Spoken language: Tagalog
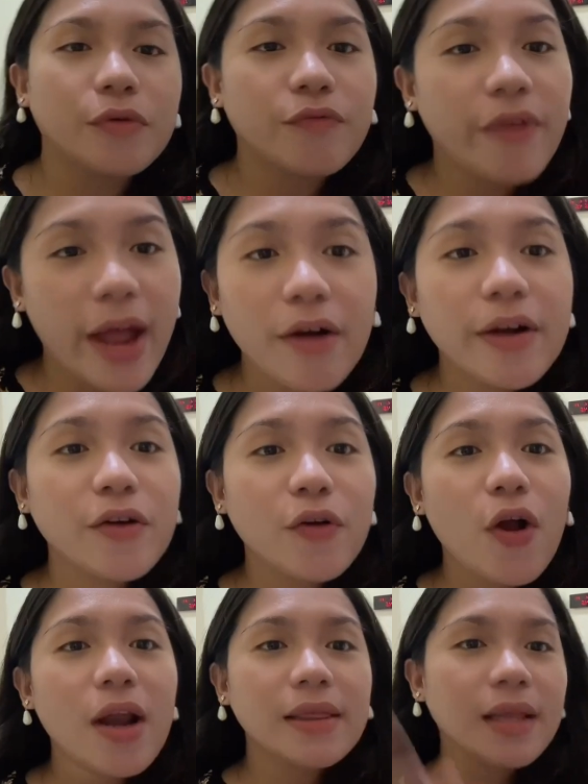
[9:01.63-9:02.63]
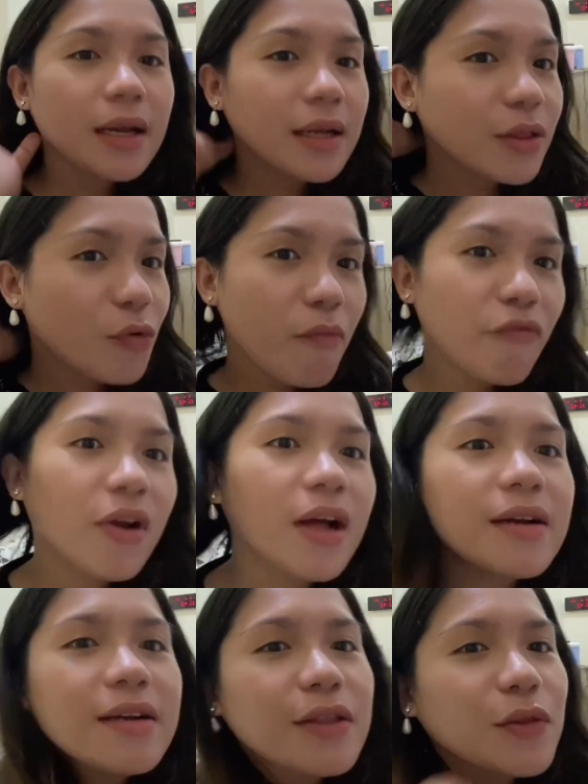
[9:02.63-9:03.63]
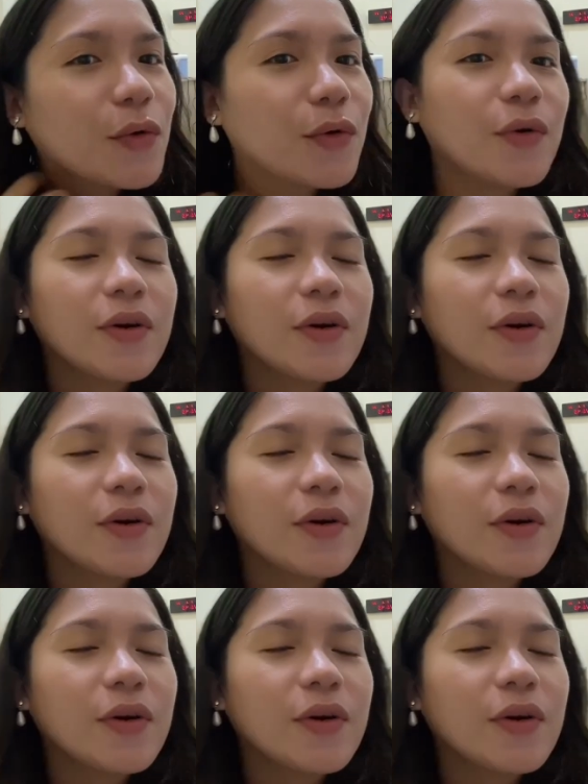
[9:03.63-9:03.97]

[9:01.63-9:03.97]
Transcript: Very raw lang talaga itong vlog na to